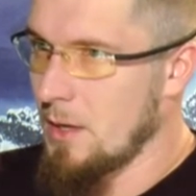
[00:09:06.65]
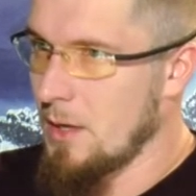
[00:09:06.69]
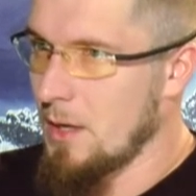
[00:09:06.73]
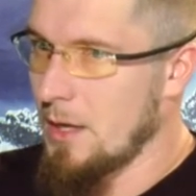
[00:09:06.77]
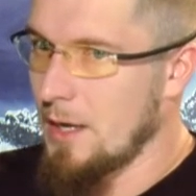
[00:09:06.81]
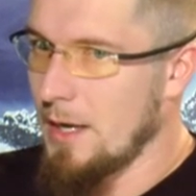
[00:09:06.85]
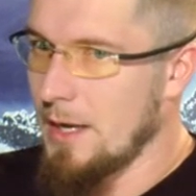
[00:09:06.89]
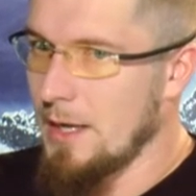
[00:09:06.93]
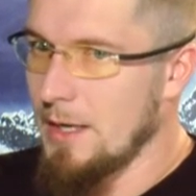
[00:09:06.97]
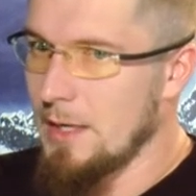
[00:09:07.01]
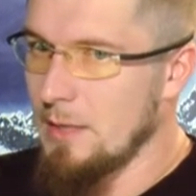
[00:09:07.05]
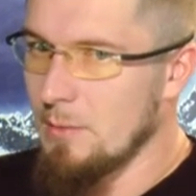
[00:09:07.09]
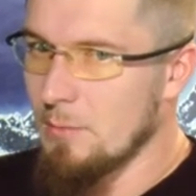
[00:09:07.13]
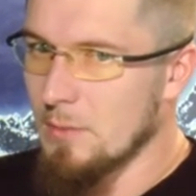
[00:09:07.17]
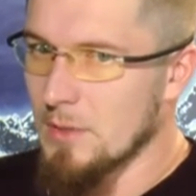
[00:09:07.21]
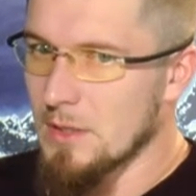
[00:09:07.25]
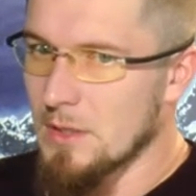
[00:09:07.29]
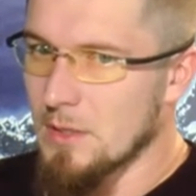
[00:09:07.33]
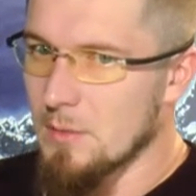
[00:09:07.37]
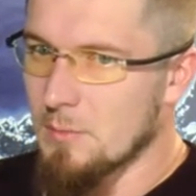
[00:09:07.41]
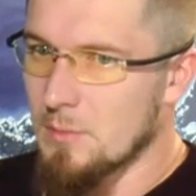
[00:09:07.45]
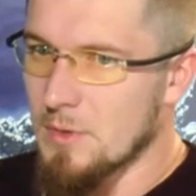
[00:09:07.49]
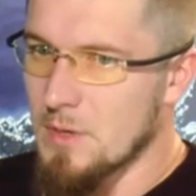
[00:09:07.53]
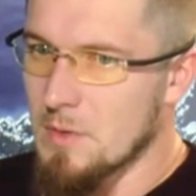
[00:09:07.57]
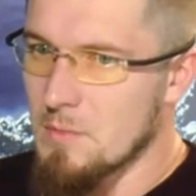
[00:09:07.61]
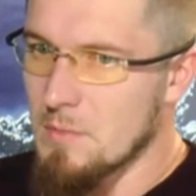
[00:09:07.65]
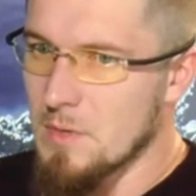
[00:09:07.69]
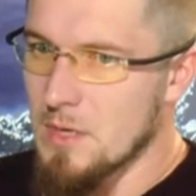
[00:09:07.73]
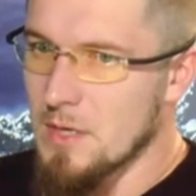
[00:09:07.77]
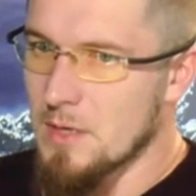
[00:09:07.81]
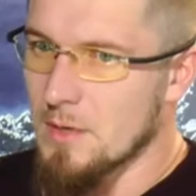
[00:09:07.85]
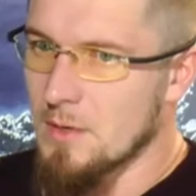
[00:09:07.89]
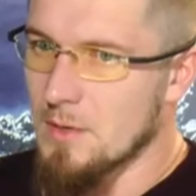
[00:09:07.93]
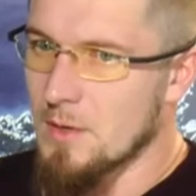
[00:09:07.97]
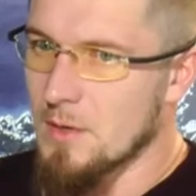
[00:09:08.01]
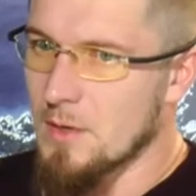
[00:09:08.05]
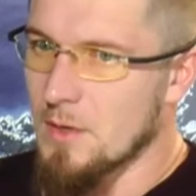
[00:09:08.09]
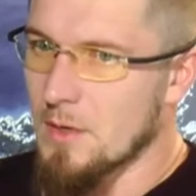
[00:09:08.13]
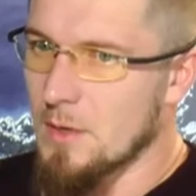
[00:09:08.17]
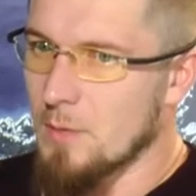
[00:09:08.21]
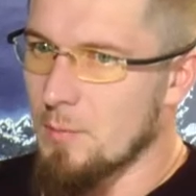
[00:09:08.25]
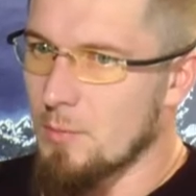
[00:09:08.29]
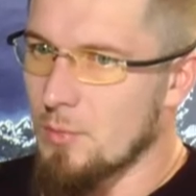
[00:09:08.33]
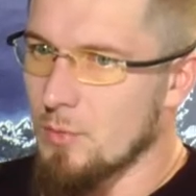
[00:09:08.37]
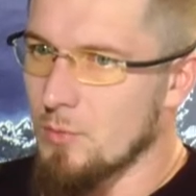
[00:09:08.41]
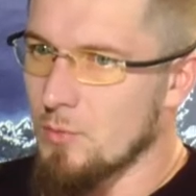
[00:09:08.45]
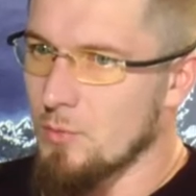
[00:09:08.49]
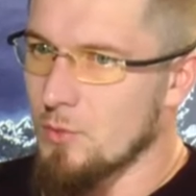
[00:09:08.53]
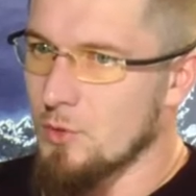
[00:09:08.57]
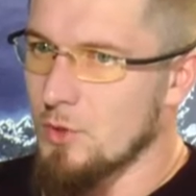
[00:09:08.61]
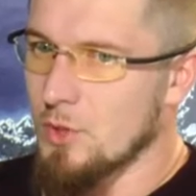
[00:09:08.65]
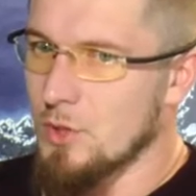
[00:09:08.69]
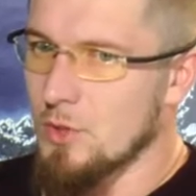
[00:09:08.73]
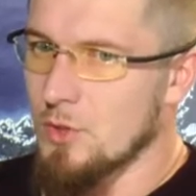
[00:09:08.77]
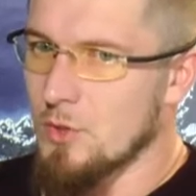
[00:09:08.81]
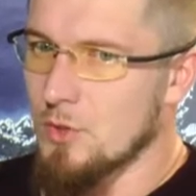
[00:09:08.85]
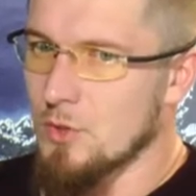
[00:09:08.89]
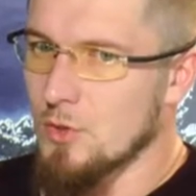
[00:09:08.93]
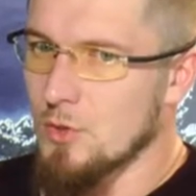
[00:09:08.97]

либо, например, э, получить